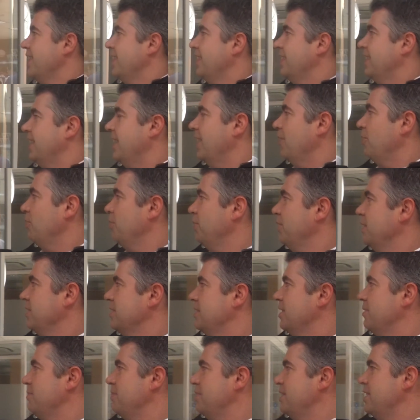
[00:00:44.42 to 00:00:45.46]
Zaragoza
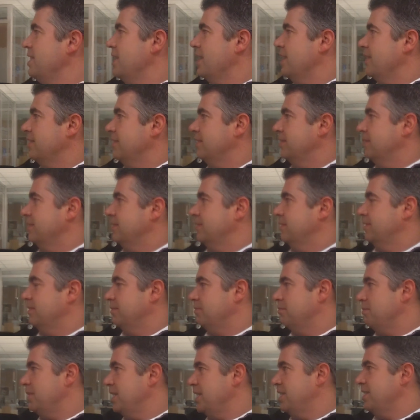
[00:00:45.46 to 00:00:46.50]
Sevilla.
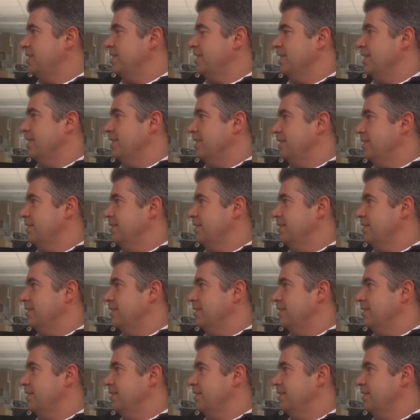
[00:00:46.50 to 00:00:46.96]
Michel.